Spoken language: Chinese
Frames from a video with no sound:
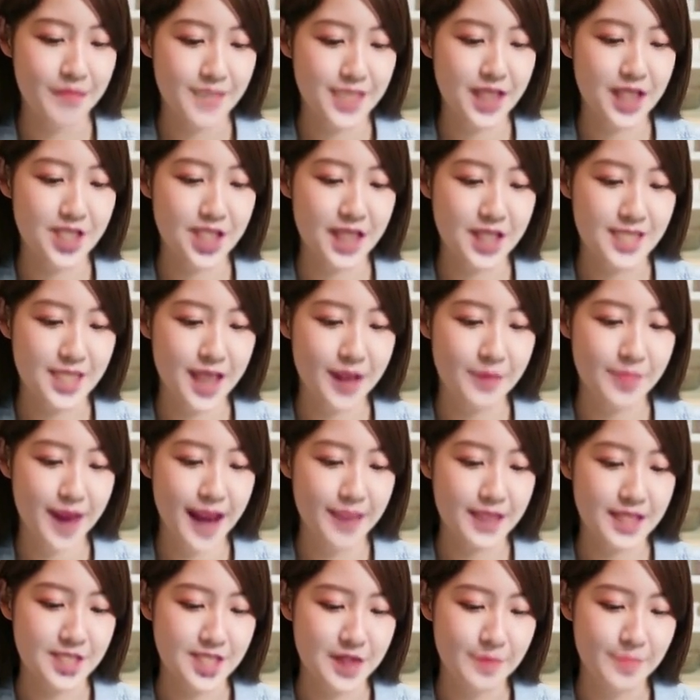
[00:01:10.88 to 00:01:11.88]
对阵强
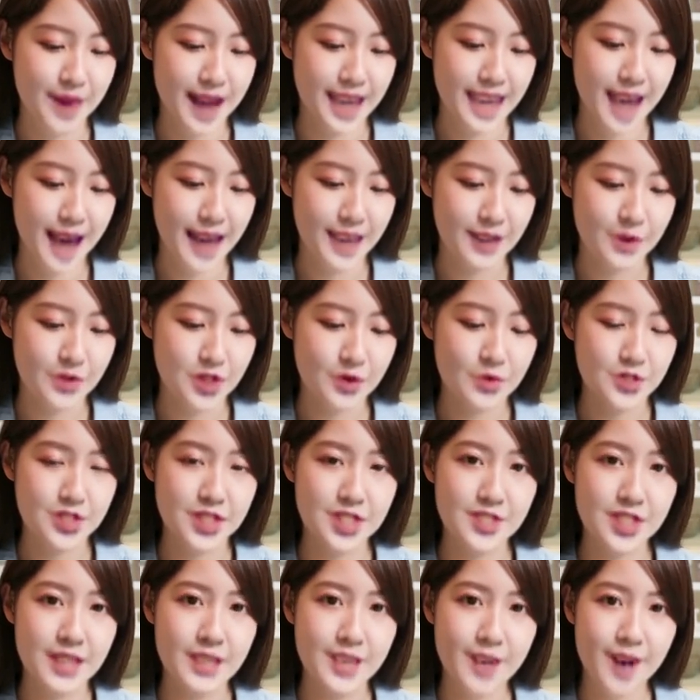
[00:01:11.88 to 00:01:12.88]
大的西班牙斗牛
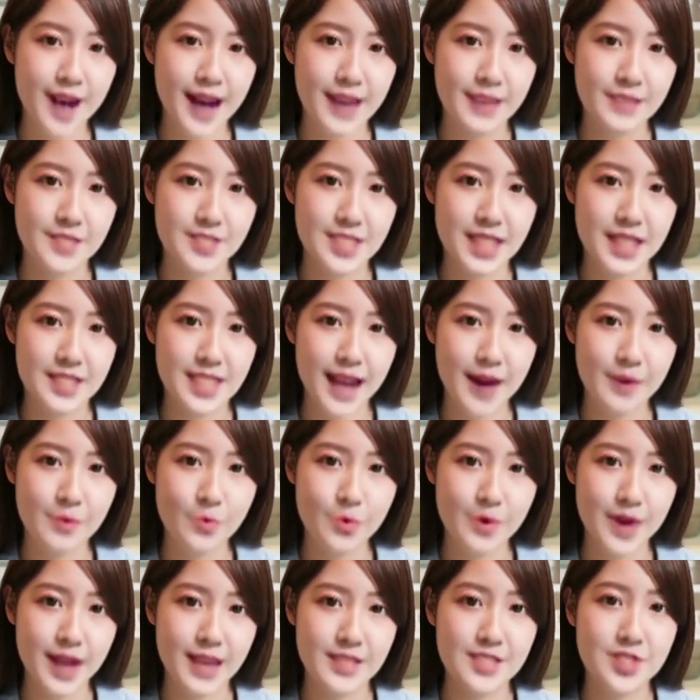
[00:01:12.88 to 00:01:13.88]
士军团最强
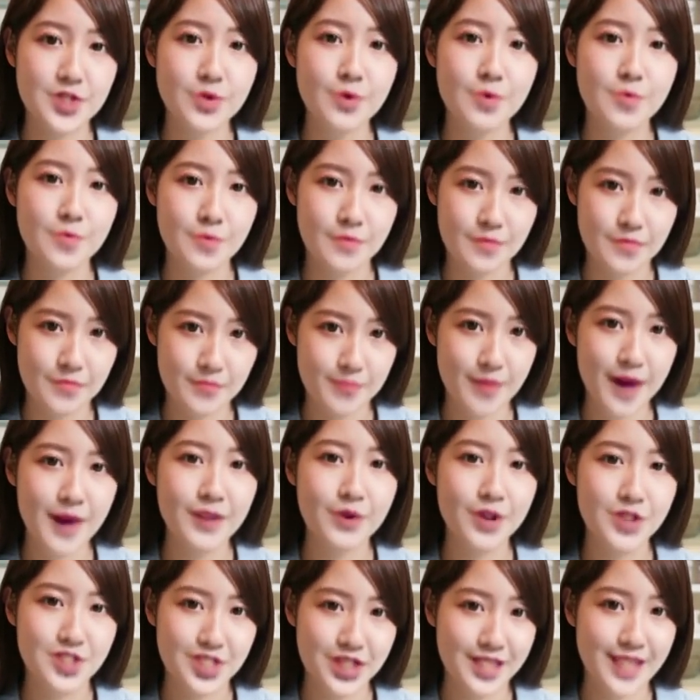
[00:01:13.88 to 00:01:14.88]
五人组，保
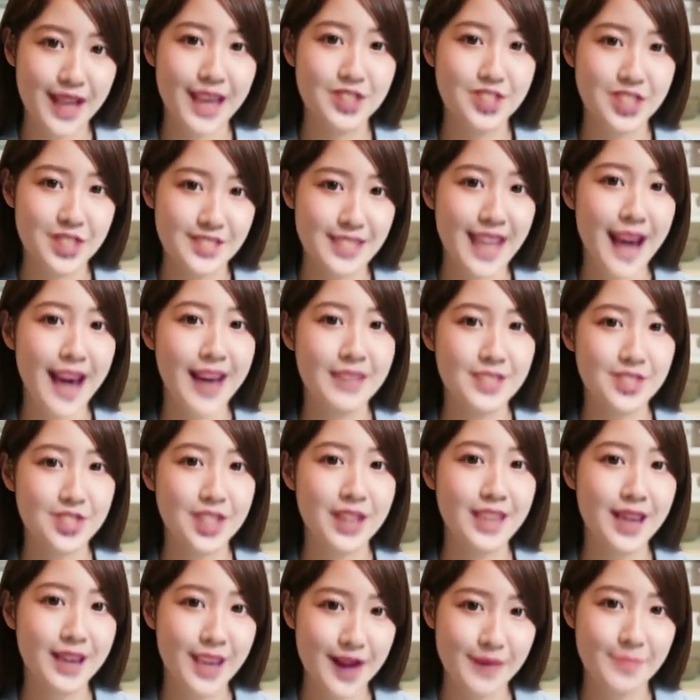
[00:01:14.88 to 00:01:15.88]
罗实战之下
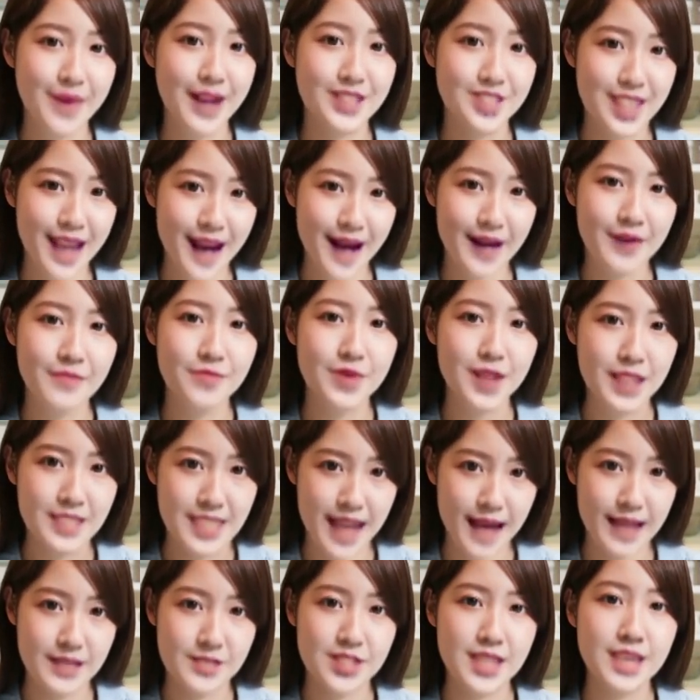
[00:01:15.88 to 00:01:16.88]
取得了八胜二负的
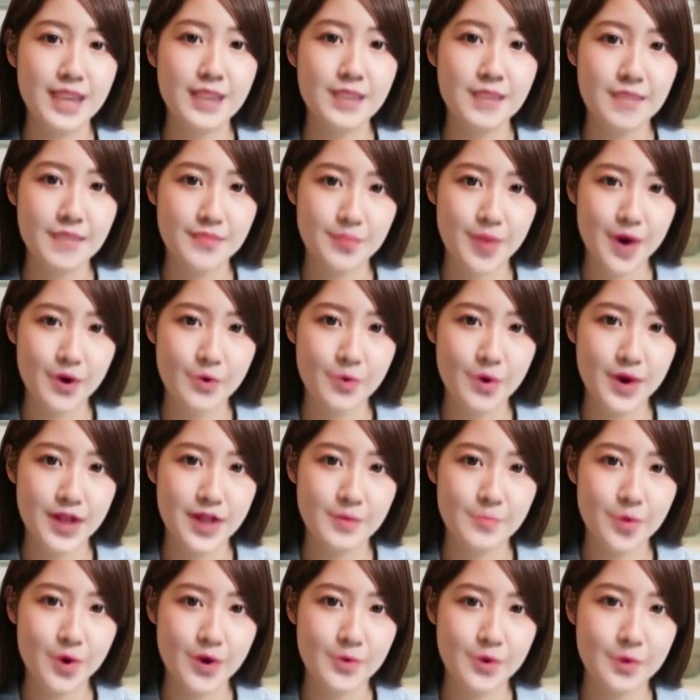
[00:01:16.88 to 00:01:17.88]
佳绩，包括
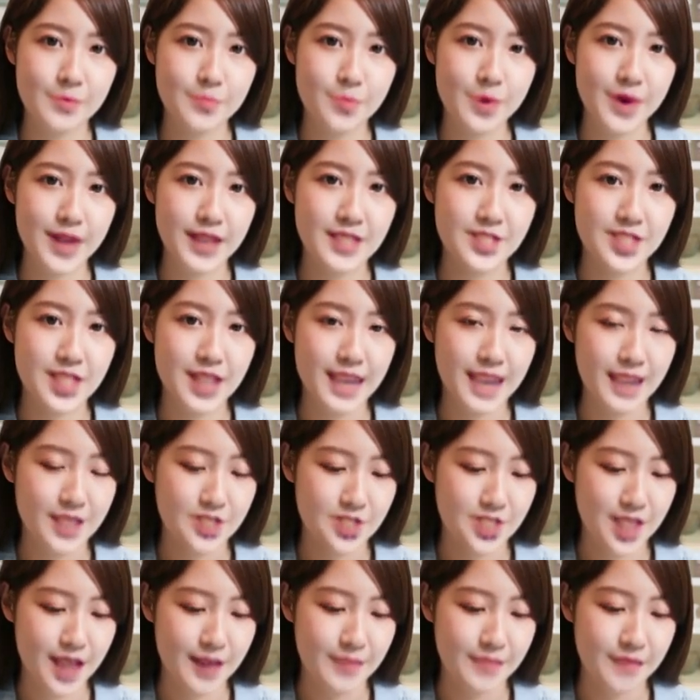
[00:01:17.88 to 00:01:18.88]
一波恐怖的七连
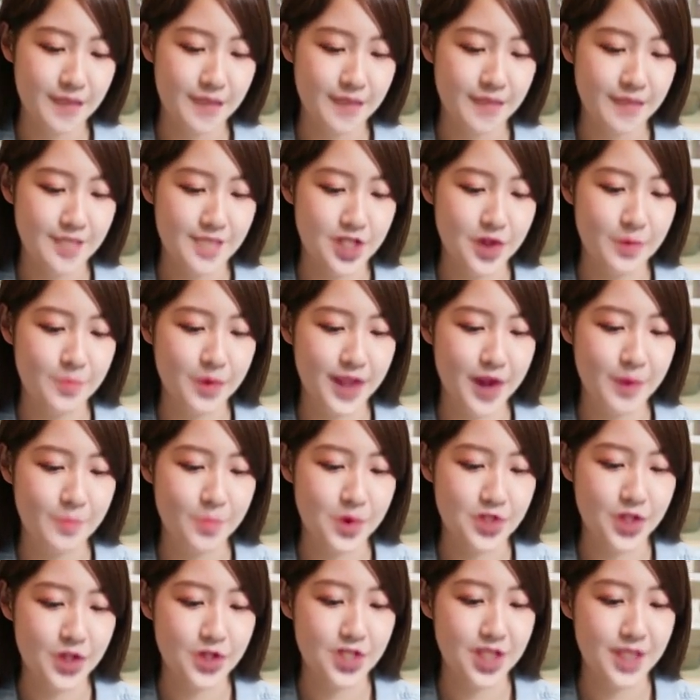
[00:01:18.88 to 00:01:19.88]
胜。这不能
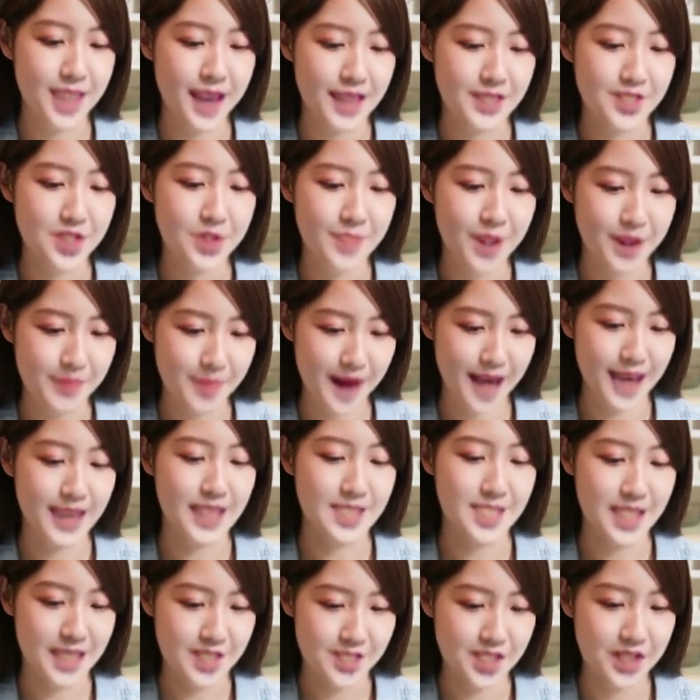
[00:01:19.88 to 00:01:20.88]
不说是男子网坛
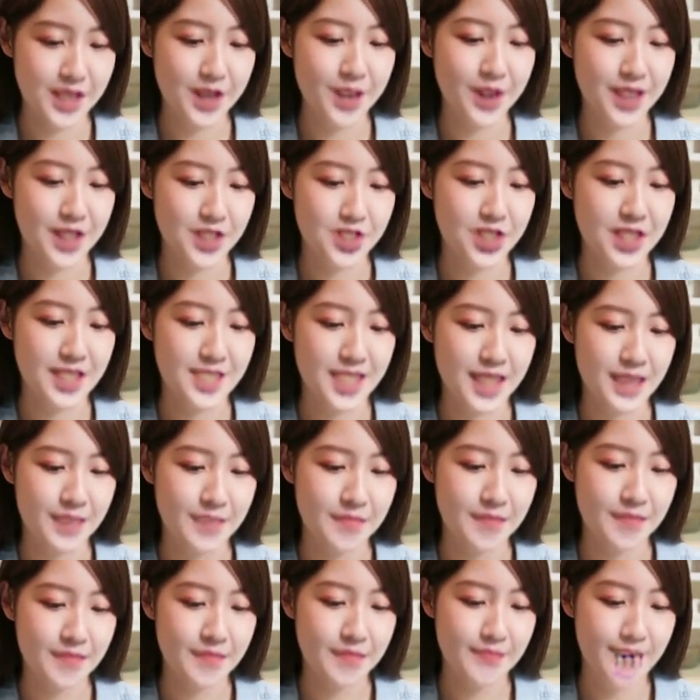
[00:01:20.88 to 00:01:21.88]
一件奇特的事情。
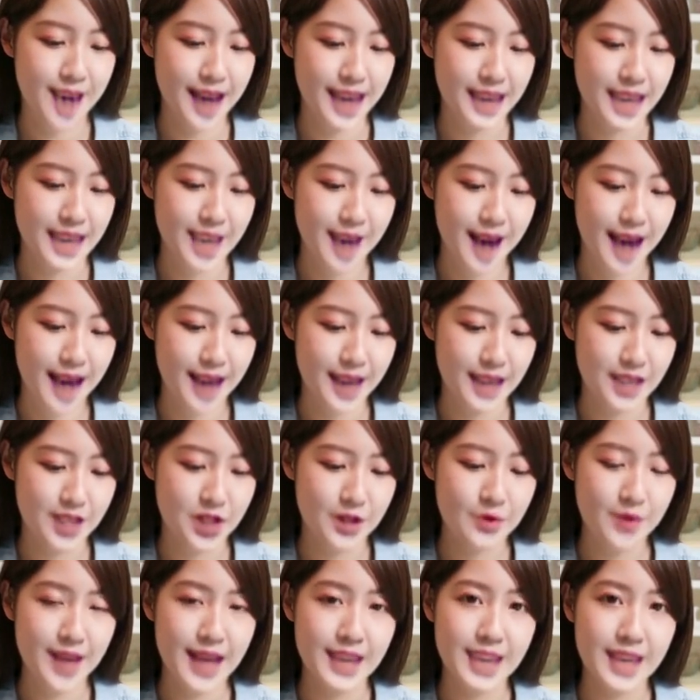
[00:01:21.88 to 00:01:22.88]
二零二二
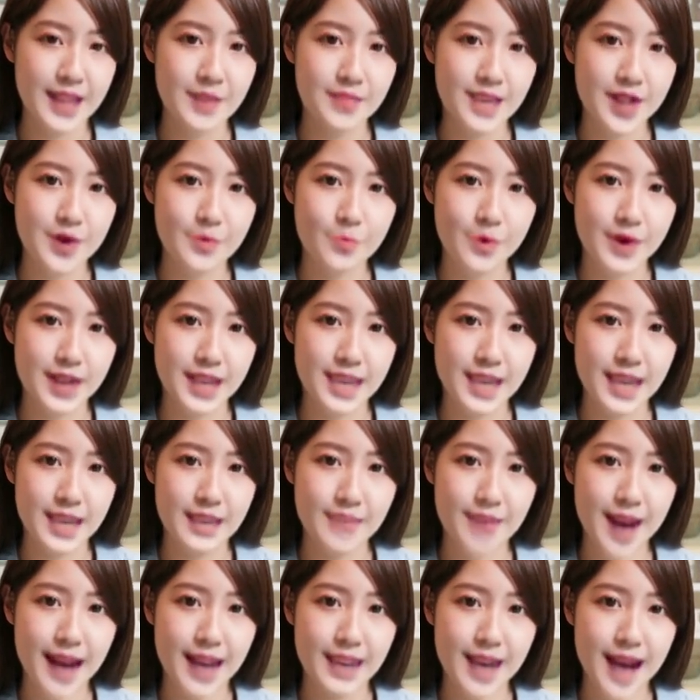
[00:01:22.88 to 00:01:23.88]
年 ATP 五零
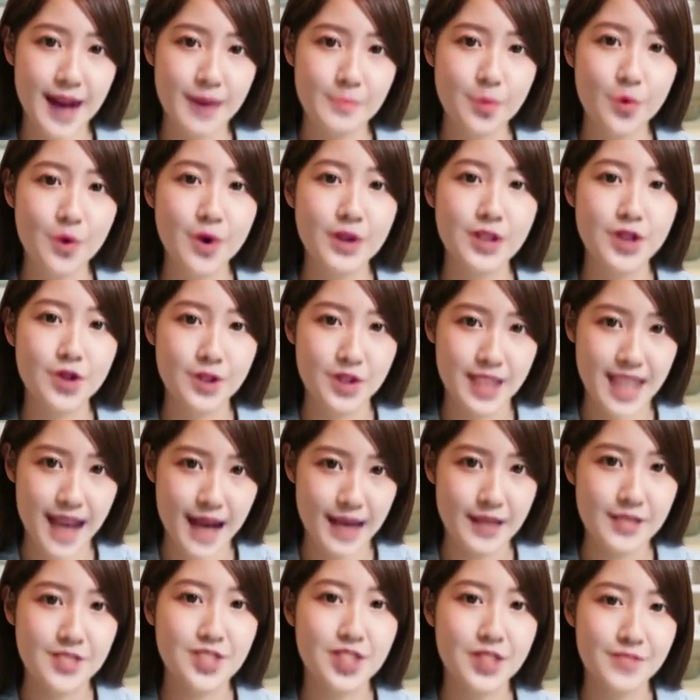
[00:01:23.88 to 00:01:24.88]
零阿卡普尔科
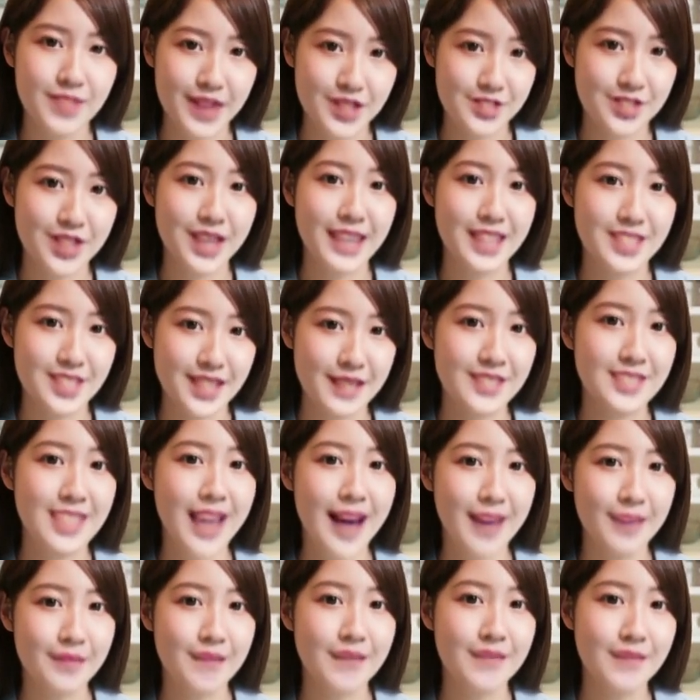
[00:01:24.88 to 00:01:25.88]
站四分之一决
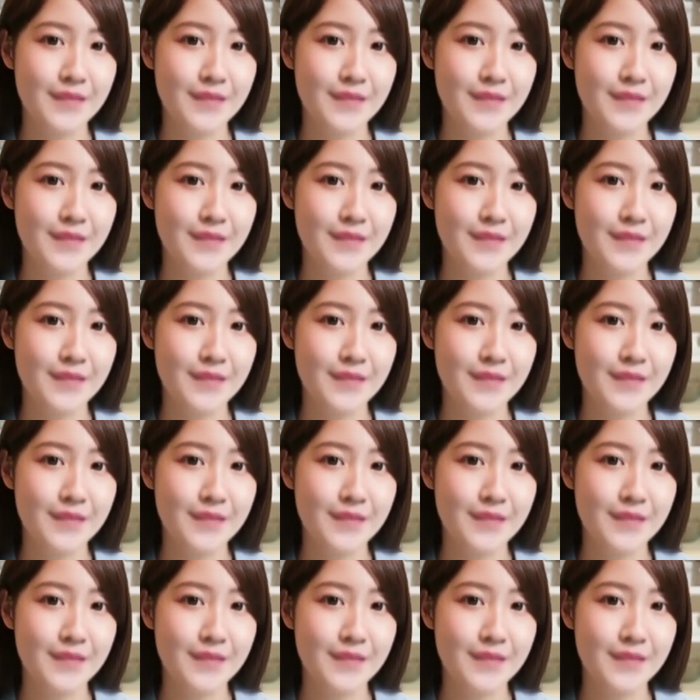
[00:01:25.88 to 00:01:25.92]
赛，